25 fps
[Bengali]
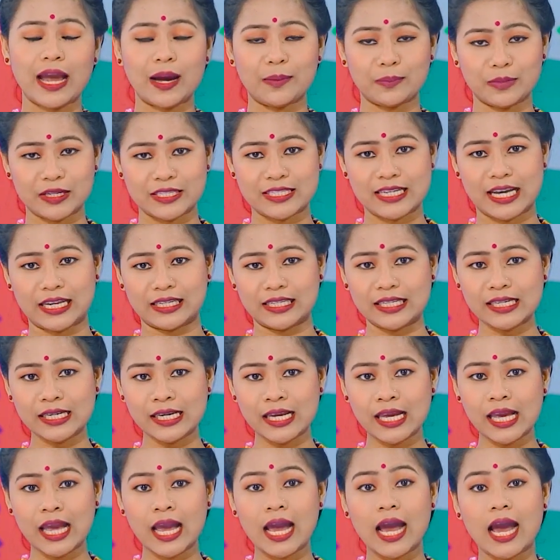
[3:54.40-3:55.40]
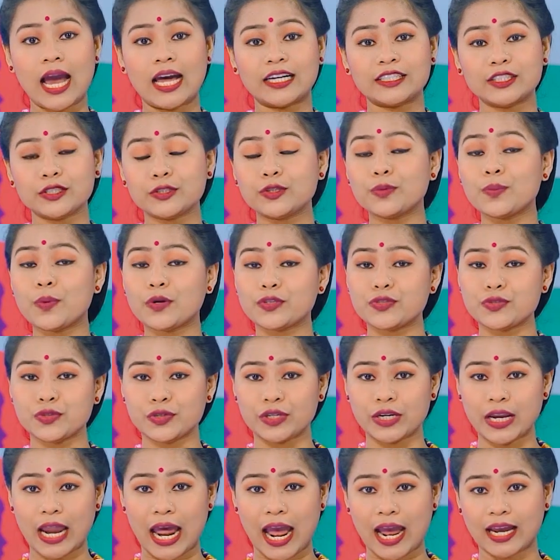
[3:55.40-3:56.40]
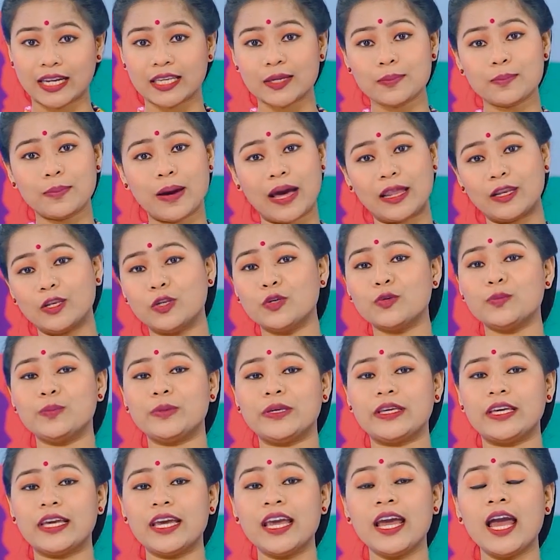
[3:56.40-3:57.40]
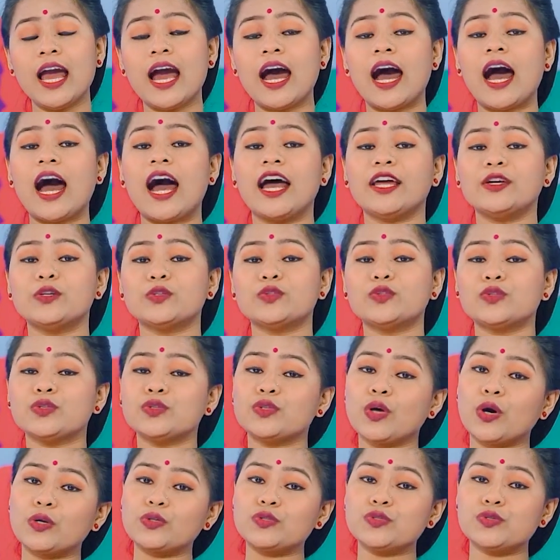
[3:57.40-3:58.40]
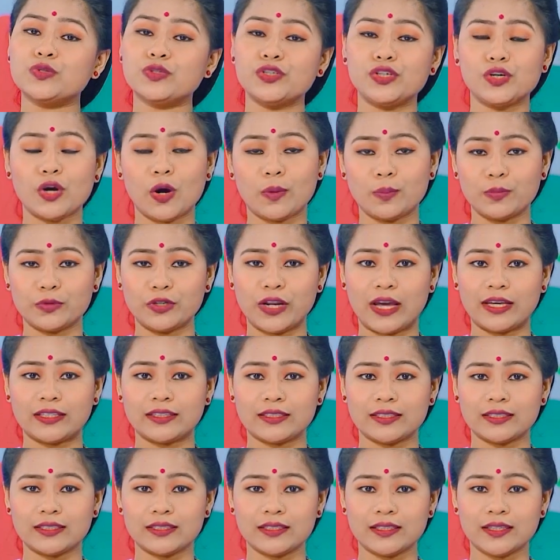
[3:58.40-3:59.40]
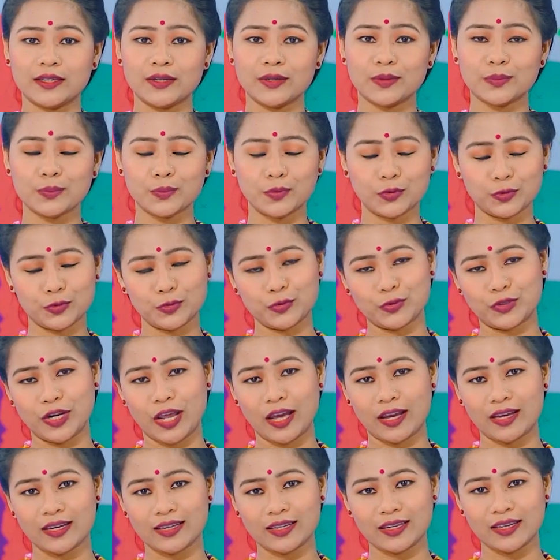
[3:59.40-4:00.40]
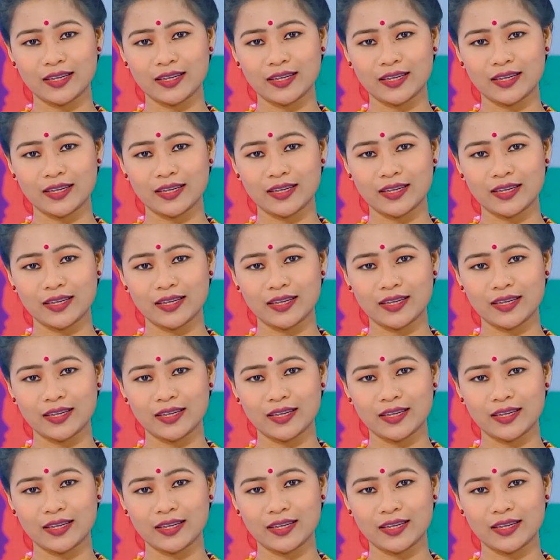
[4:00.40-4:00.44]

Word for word: আমরা জানি আঠারো বছরের আগে বাল্য বিয়ে আইনত দণ্ডনীয় অপরাধ বন্ধুরা